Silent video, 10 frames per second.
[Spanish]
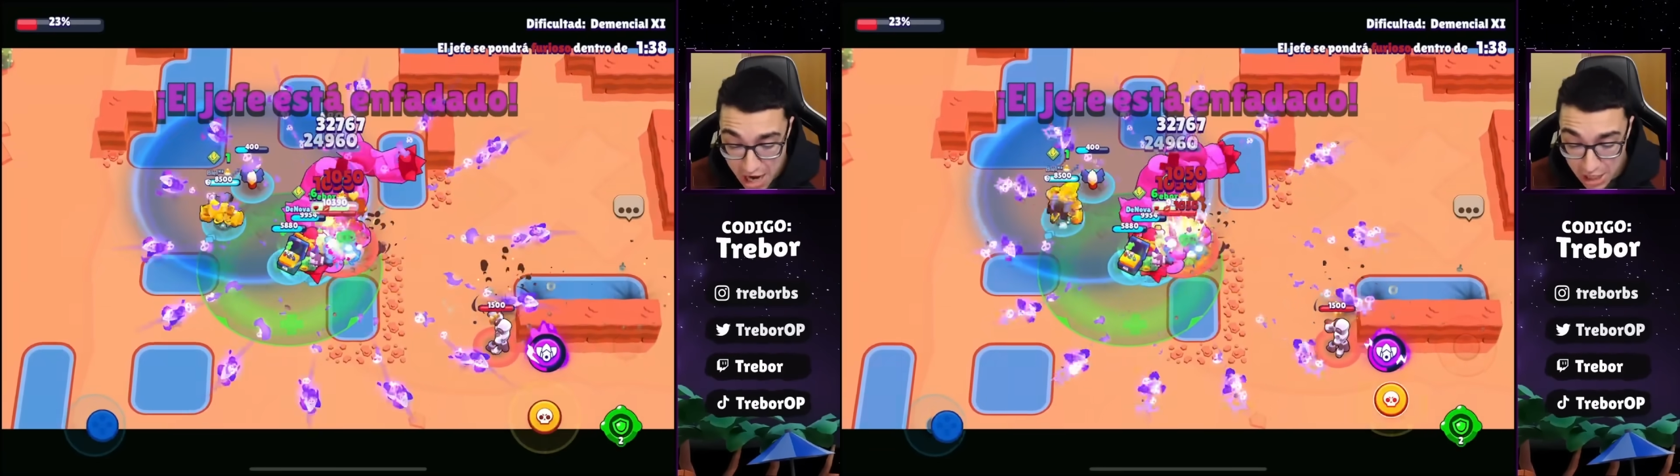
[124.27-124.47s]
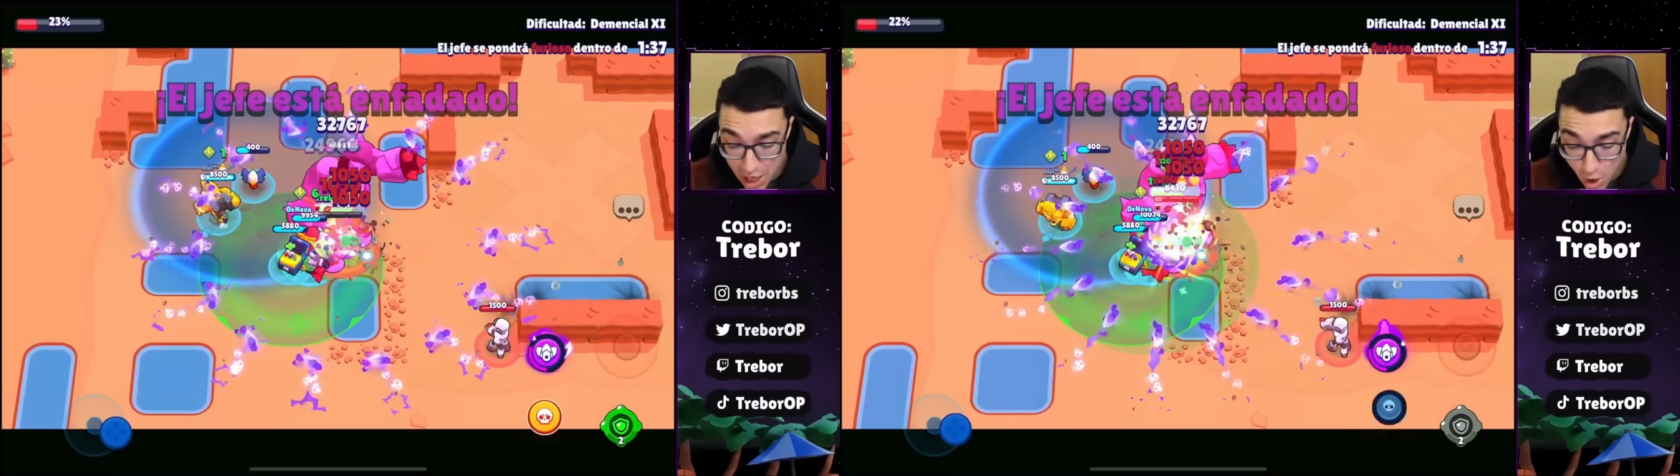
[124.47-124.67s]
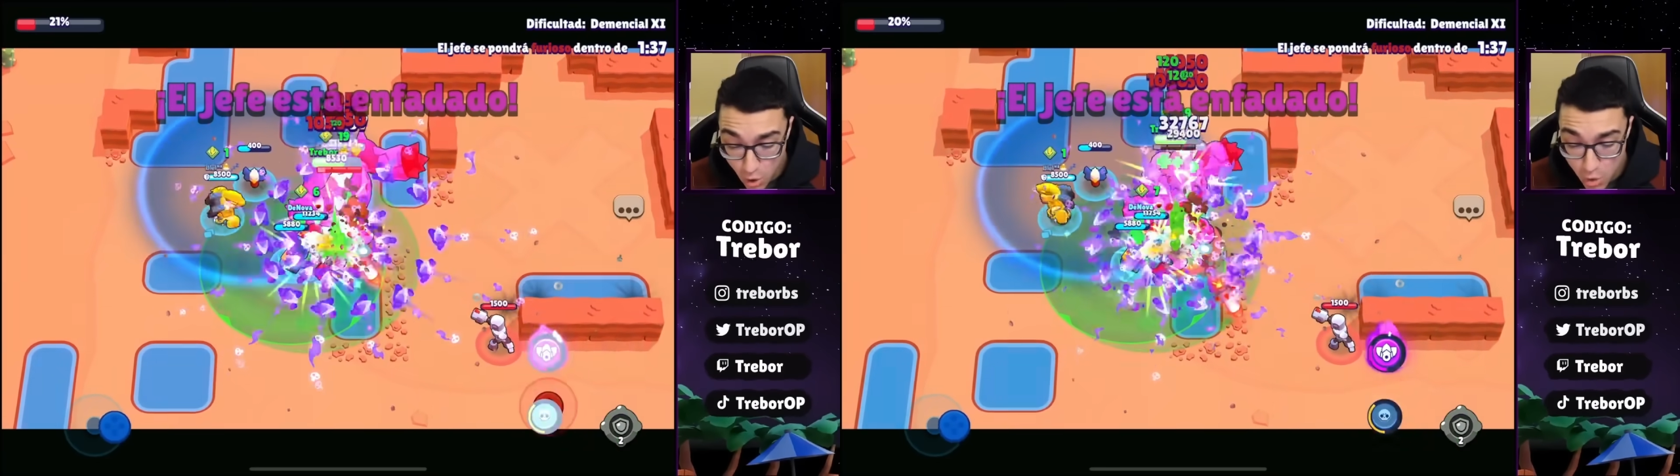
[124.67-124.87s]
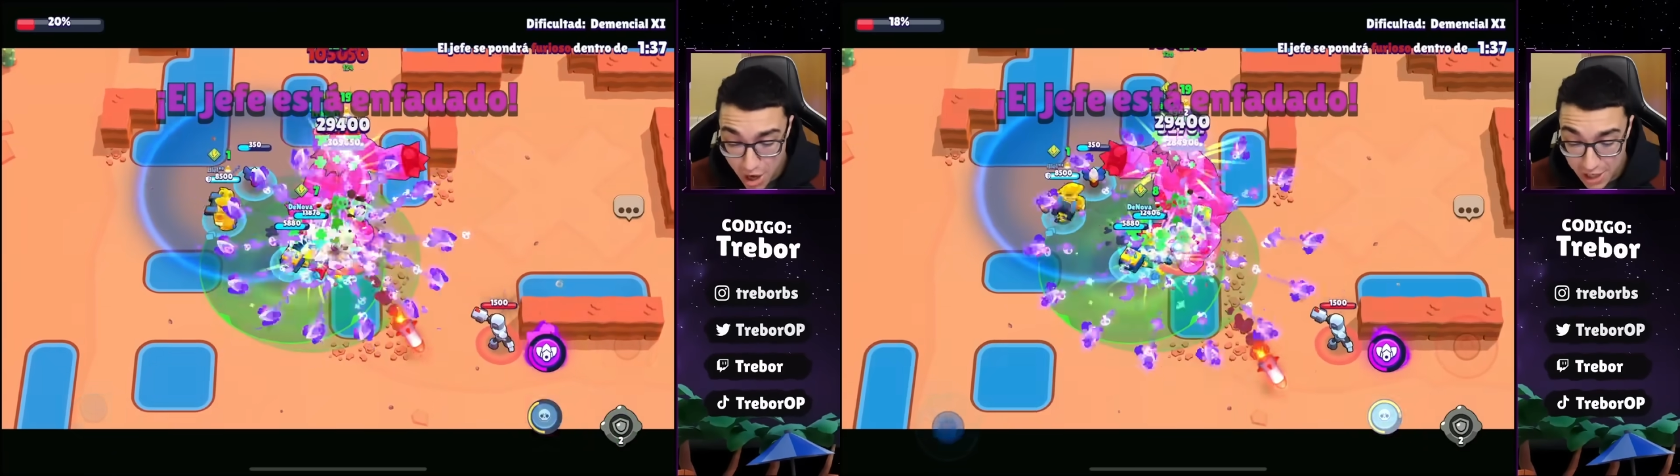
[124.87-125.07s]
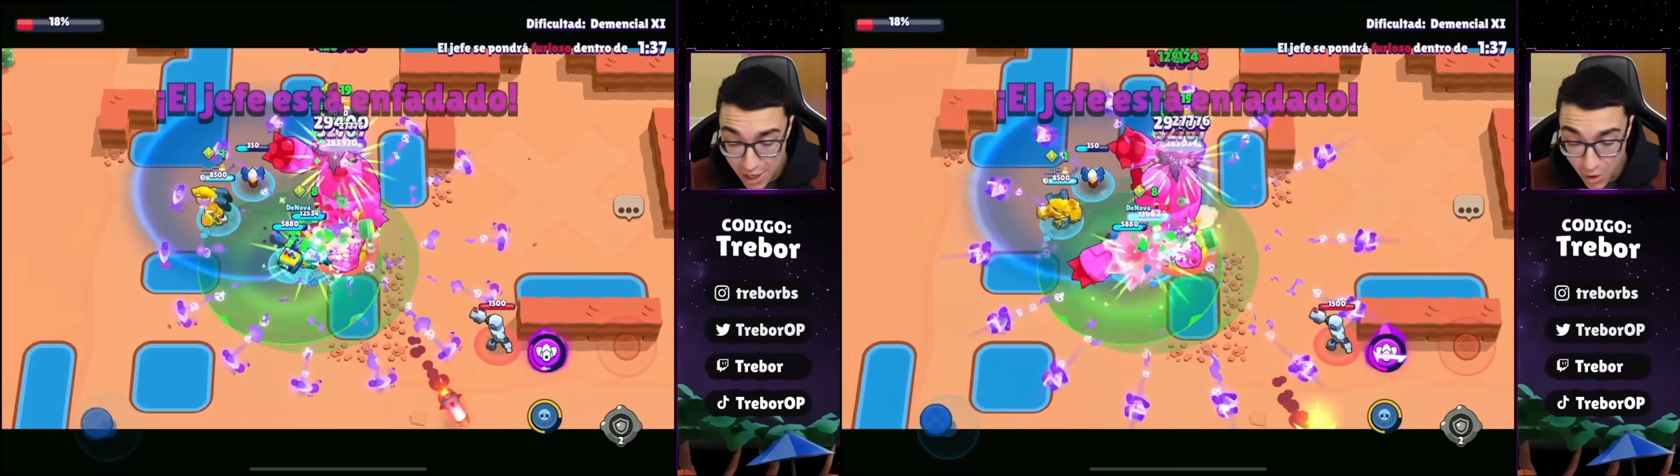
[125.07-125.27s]
qué
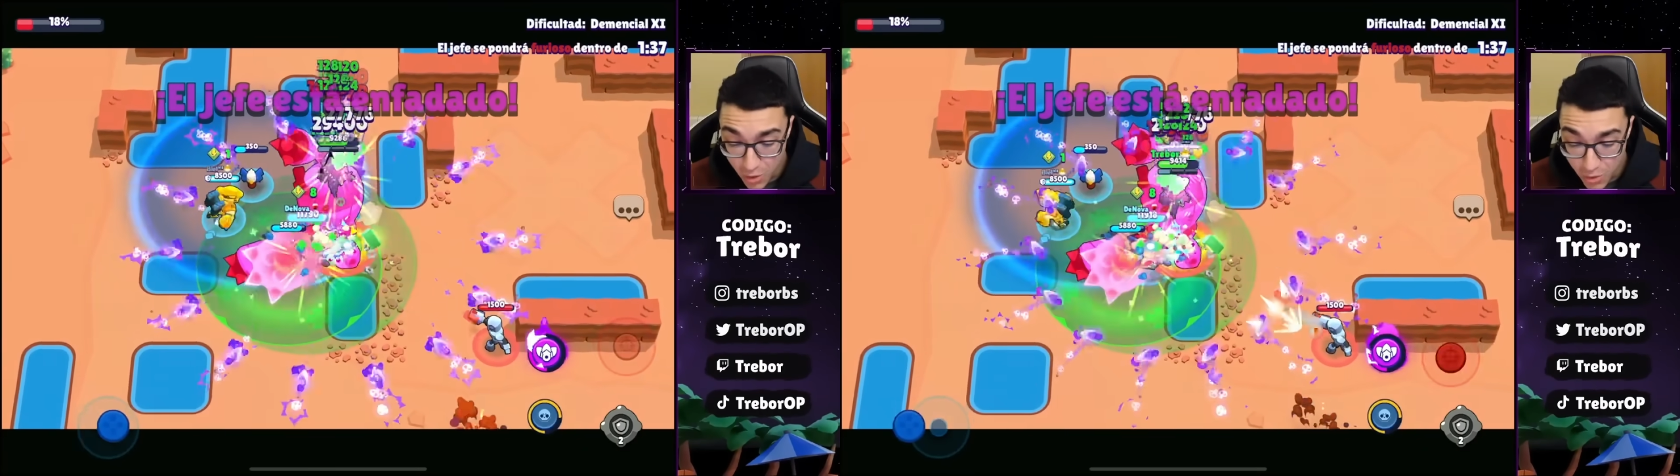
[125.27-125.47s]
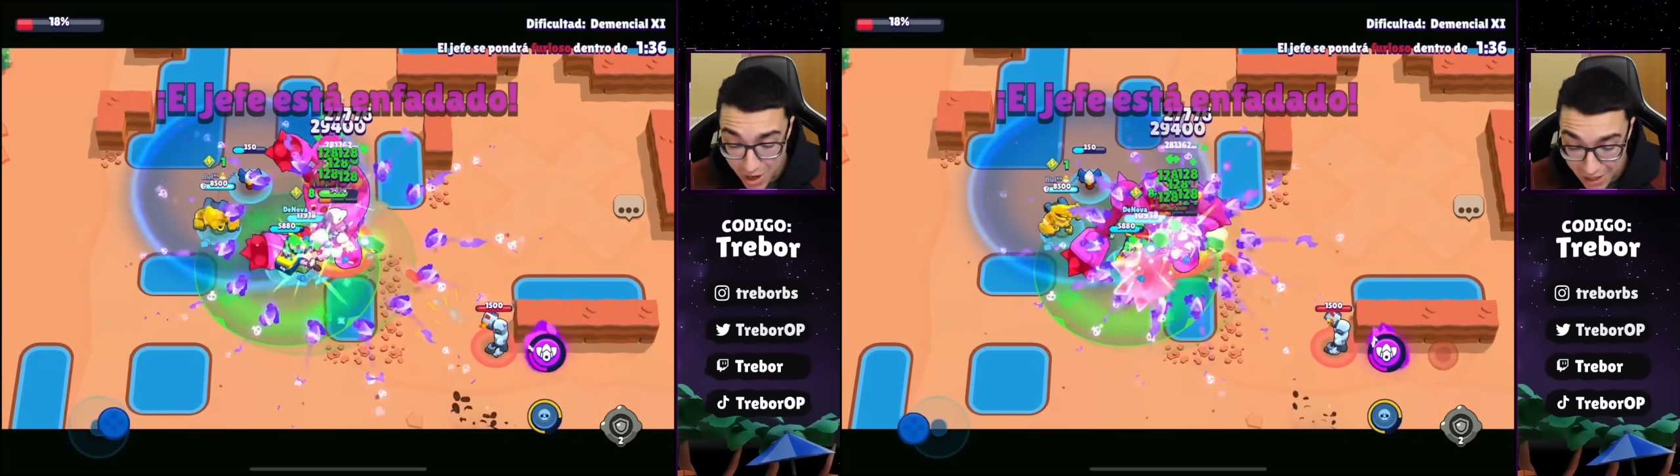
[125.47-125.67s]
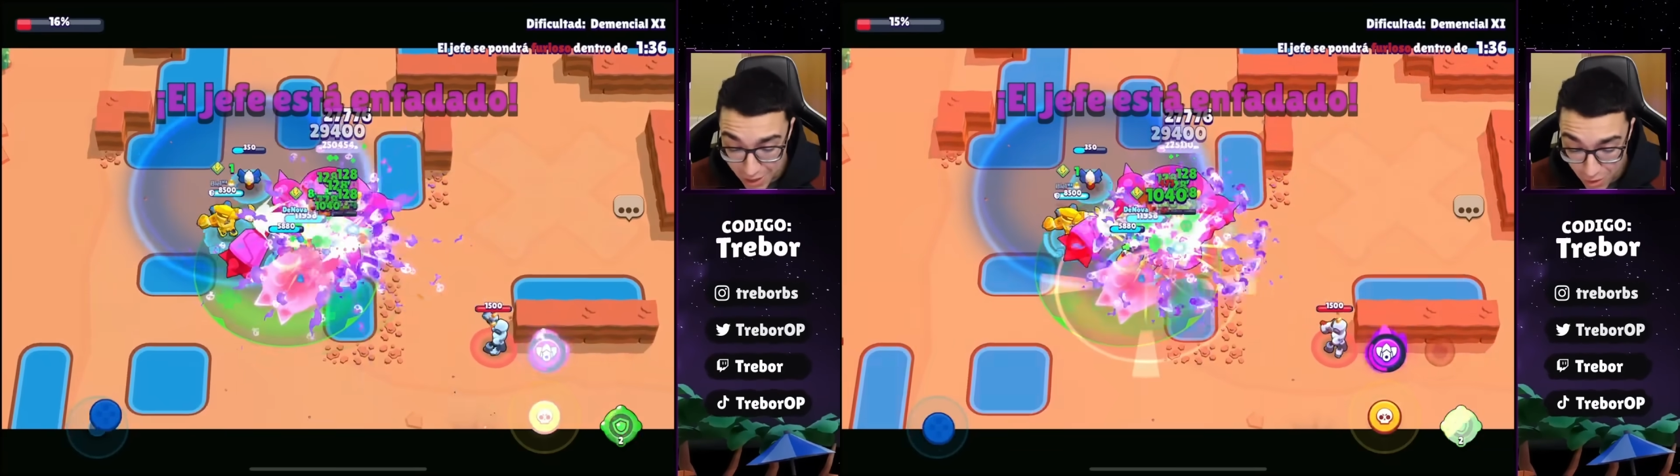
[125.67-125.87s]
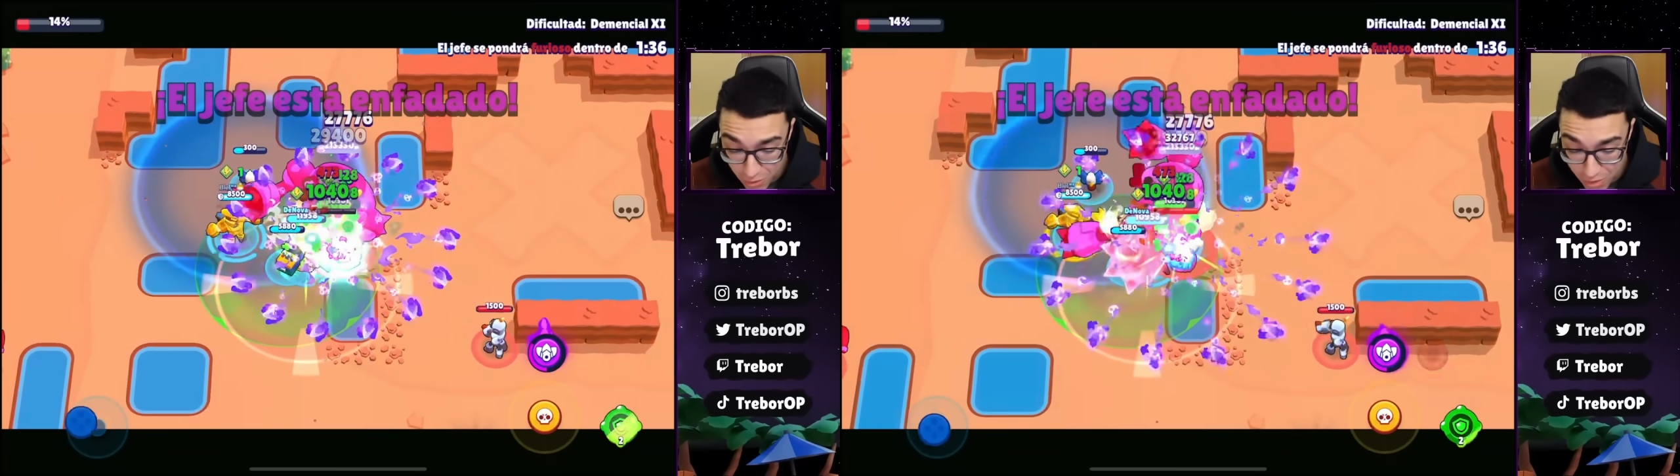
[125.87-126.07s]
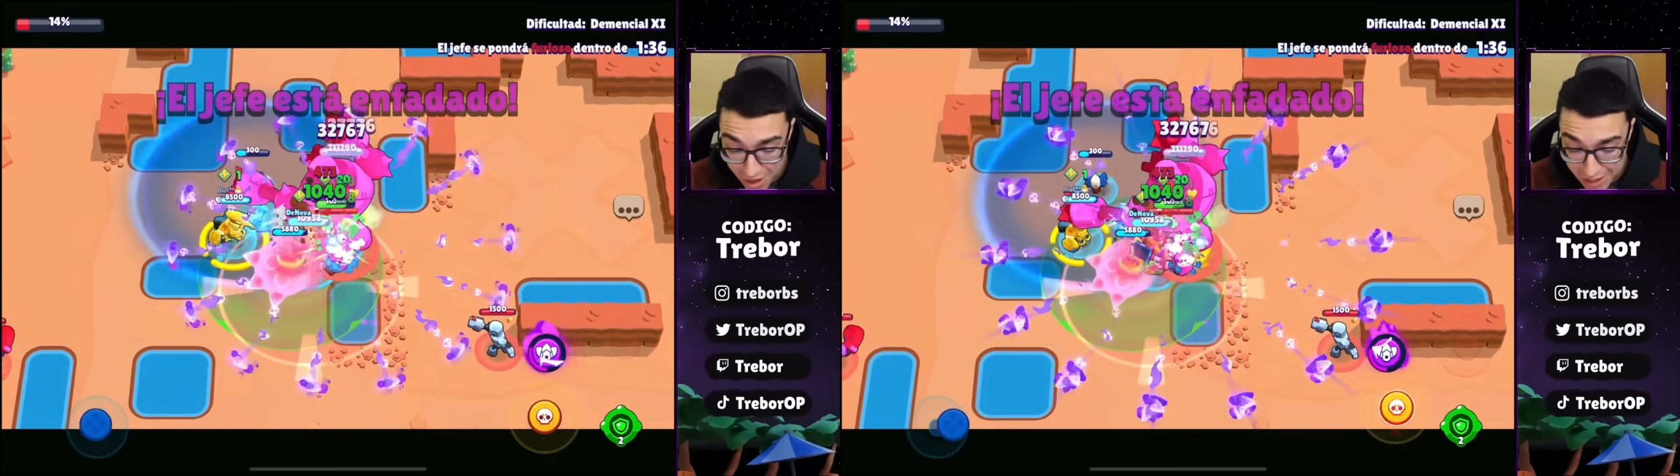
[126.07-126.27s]
locura, qué locura,
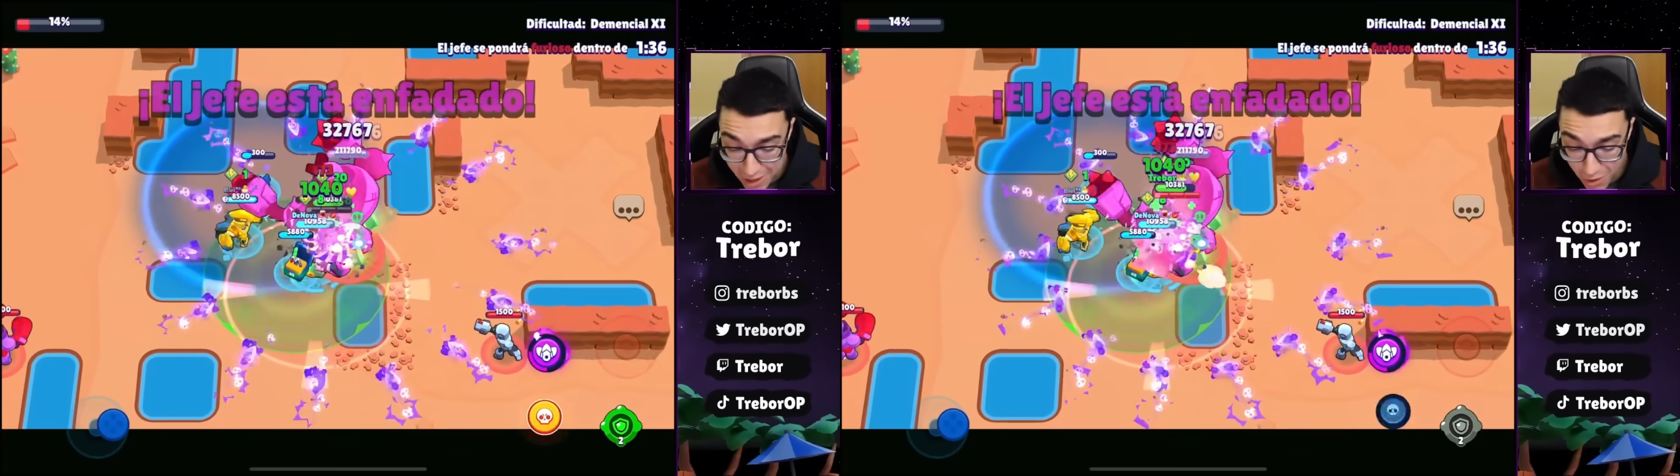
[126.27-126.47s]
locura